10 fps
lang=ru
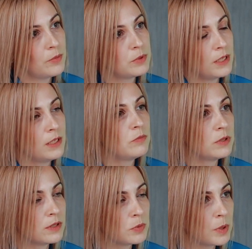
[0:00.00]
описание
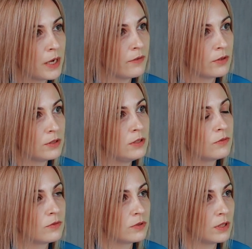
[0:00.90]
бизнес-правил и
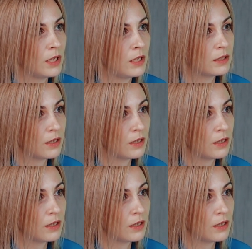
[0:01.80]
нефункциональных